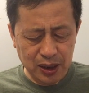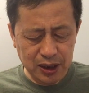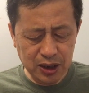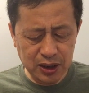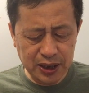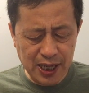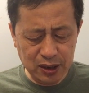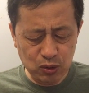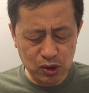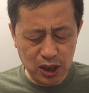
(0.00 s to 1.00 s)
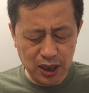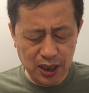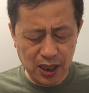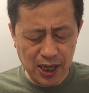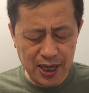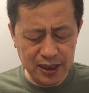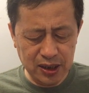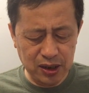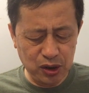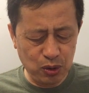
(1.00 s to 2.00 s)
是加多啊，还
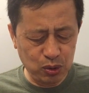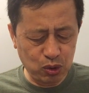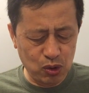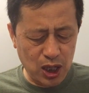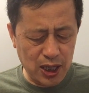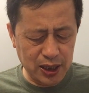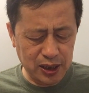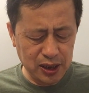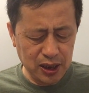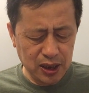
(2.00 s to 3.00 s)
是忧多哈呢？